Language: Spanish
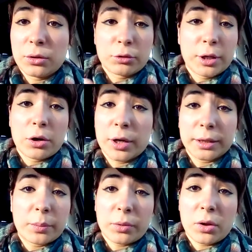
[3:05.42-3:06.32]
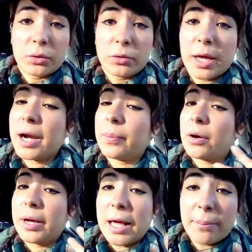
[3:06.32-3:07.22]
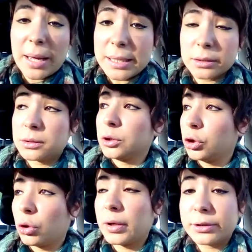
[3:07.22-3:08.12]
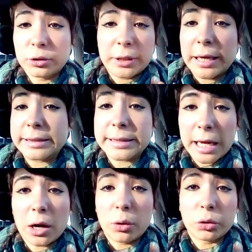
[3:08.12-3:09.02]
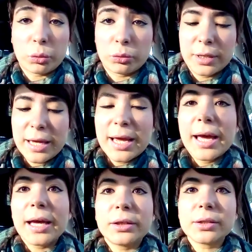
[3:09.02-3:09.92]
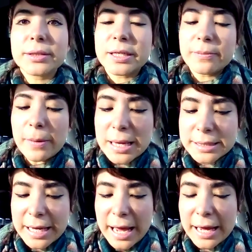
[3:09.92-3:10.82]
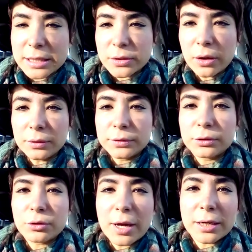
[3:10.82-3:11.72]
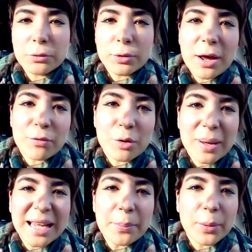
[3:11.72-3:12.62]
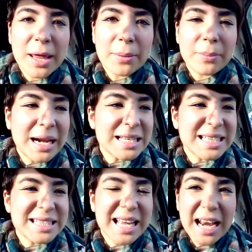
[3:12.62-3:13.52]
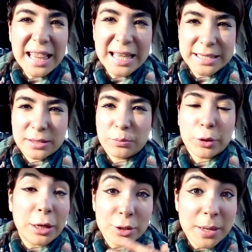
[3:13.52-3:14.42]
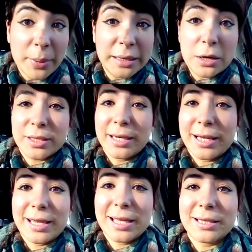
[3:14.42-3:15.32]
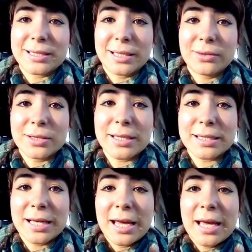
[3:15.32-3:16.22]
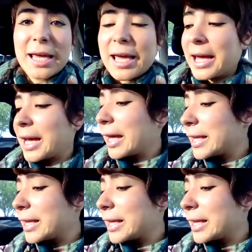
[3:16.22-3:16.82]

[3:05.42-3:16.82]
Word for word: único que te puedo ayudar, pero ahí además, no, eso te haces cargo tú. Entonces, base a eso, no hay ninguna forma en que puedan ver las ensaladas, y porque no se aprende los ingredientes. Entonces, he